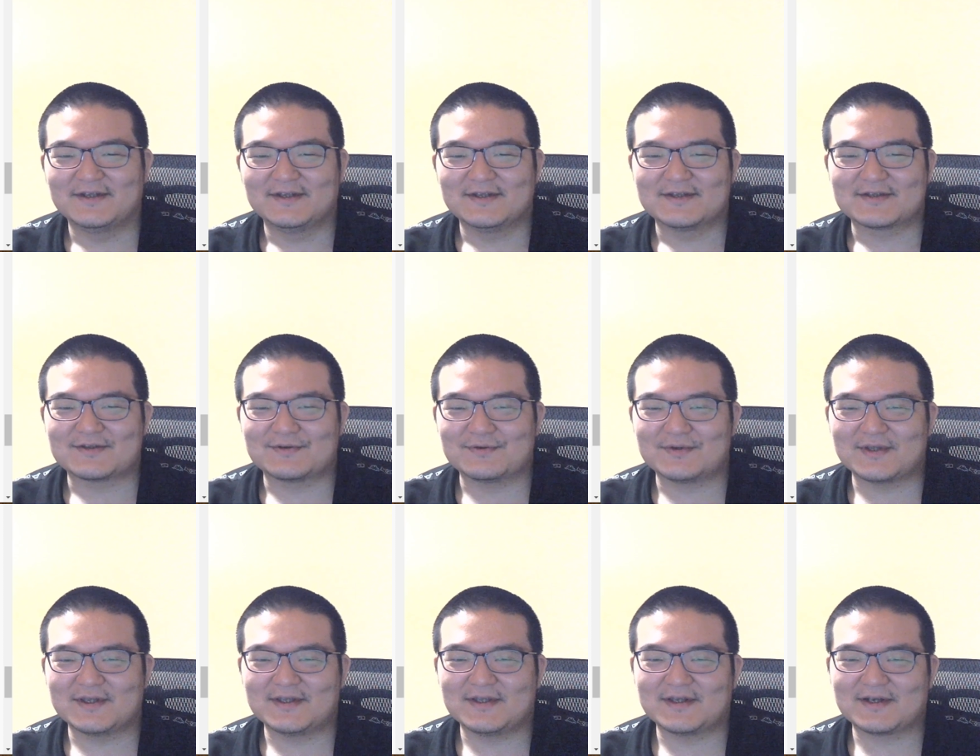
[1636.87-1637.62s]
そ
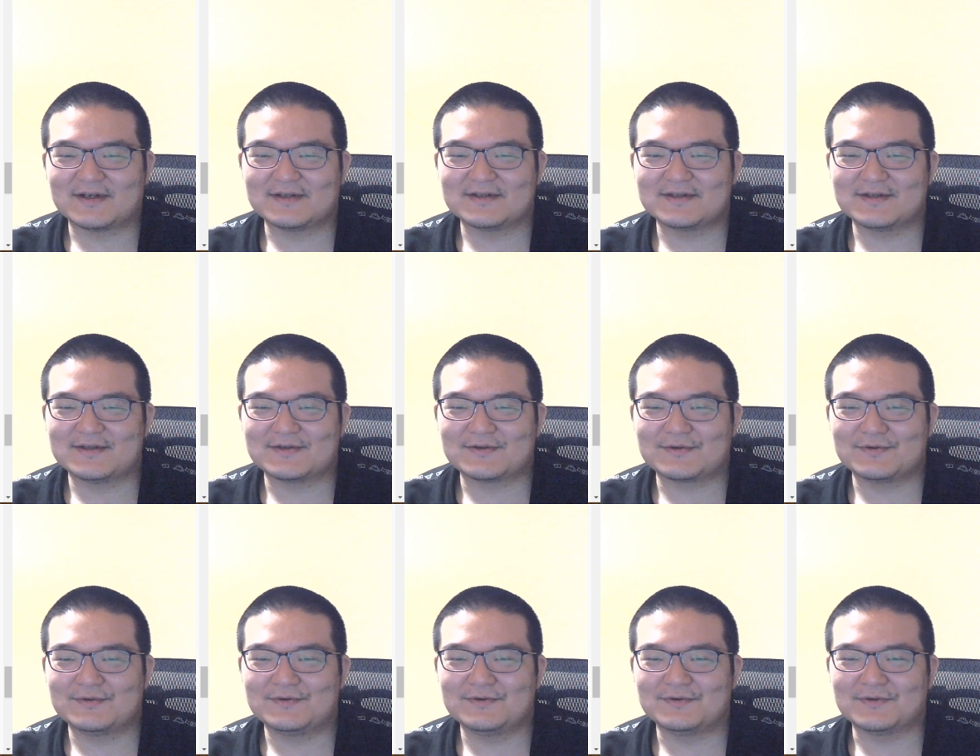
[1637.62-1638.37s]
の点で完全
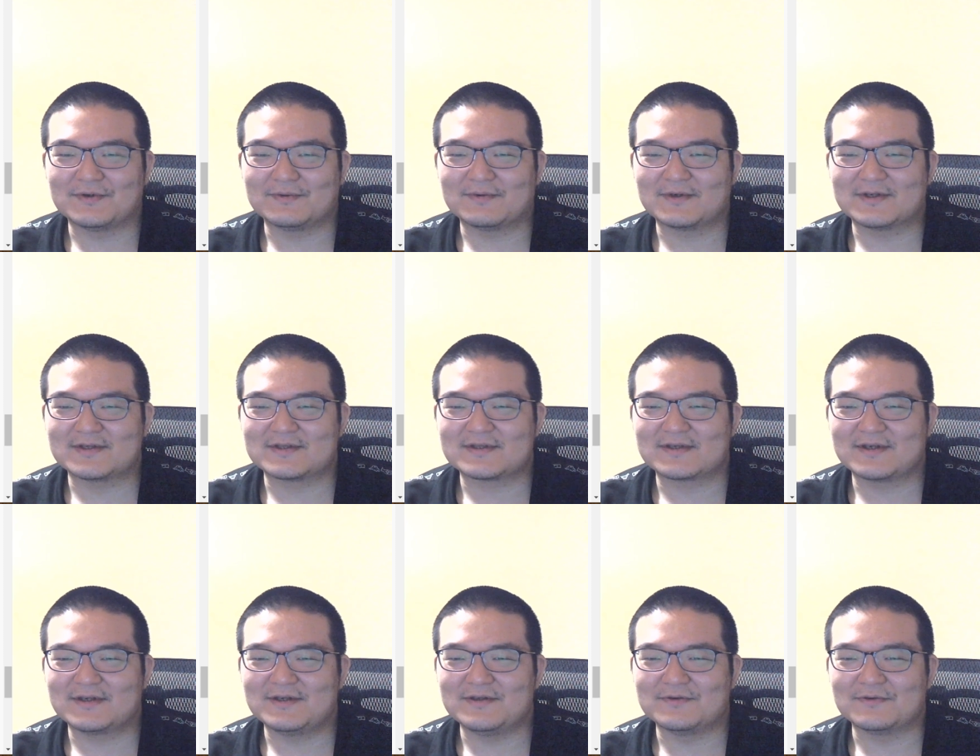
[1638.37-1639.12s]
食フードは
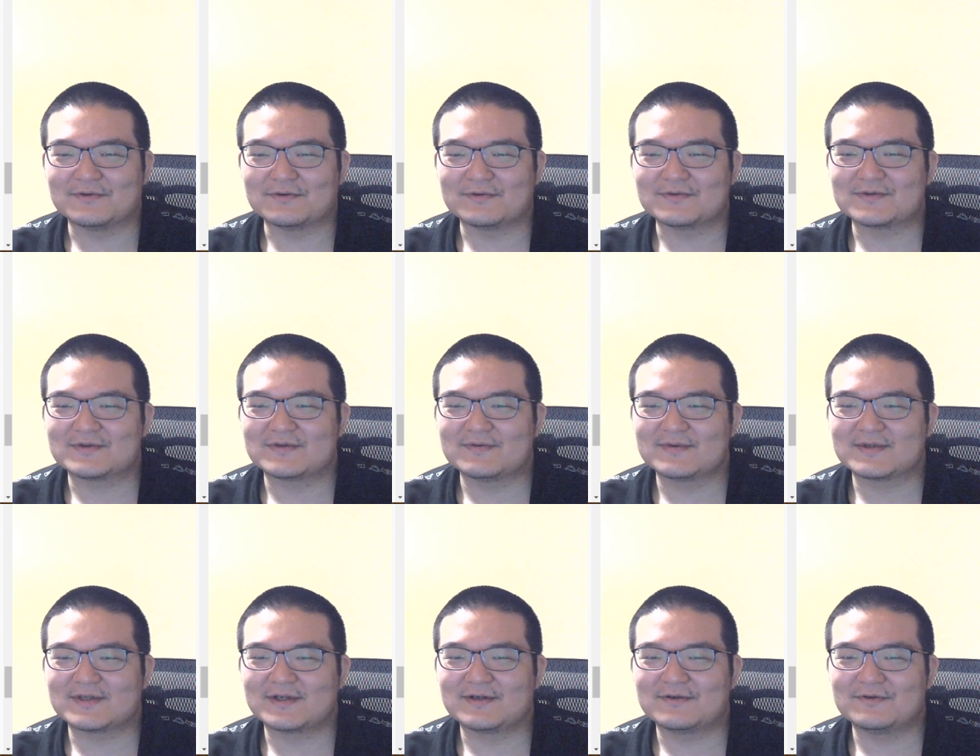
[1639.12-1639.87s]
バランスがいいのでお勧
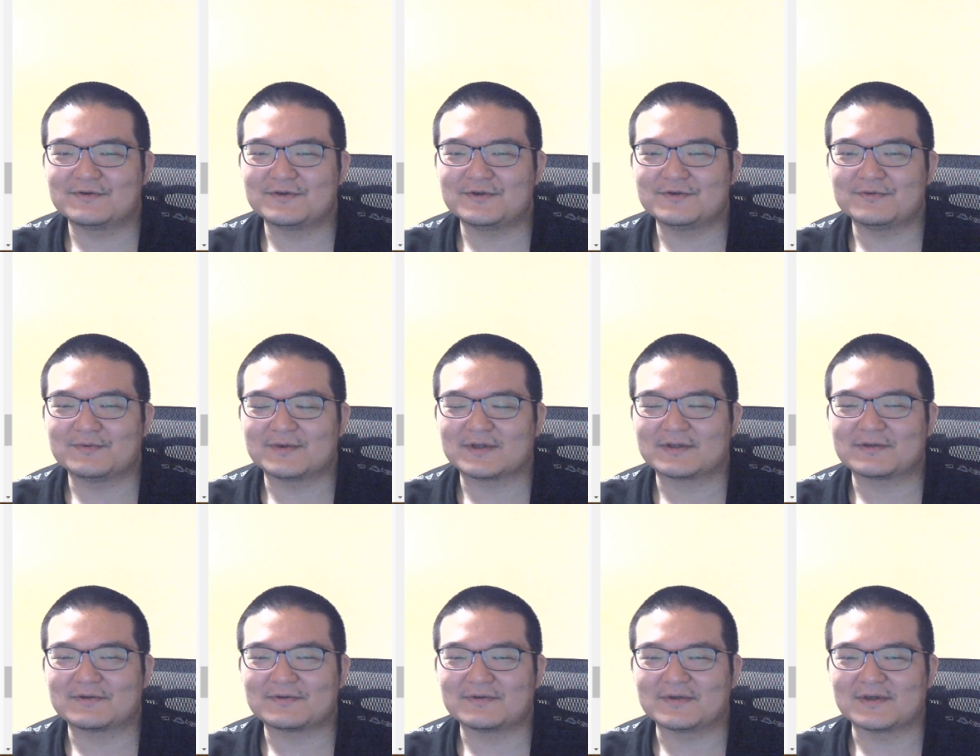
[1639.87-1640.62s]
めされる理由も
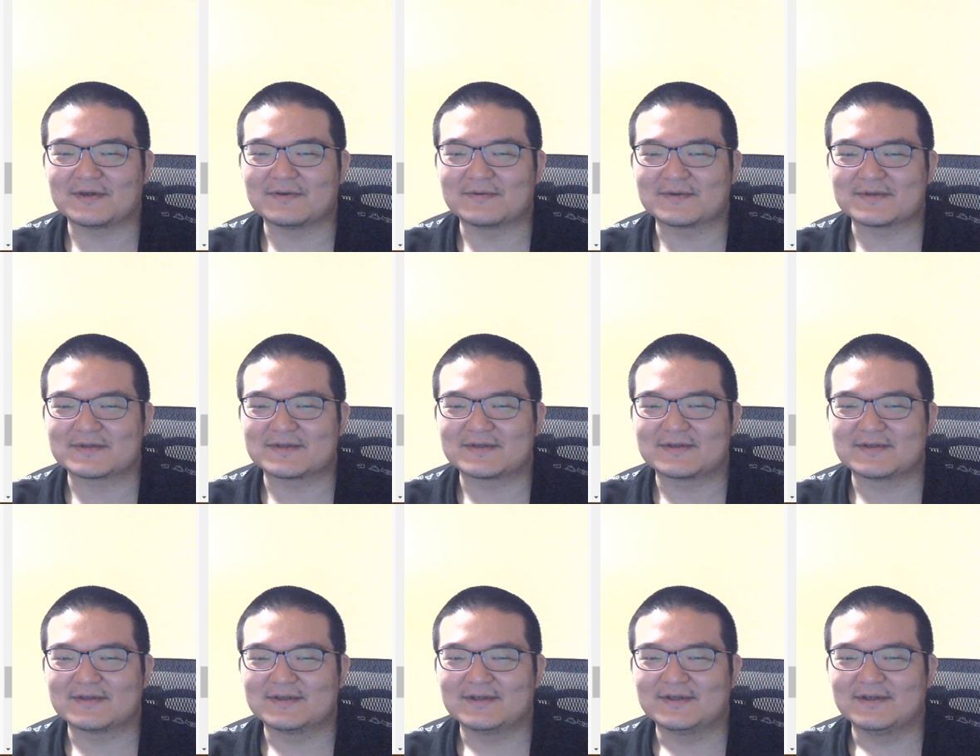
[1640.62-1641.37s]
納得できます。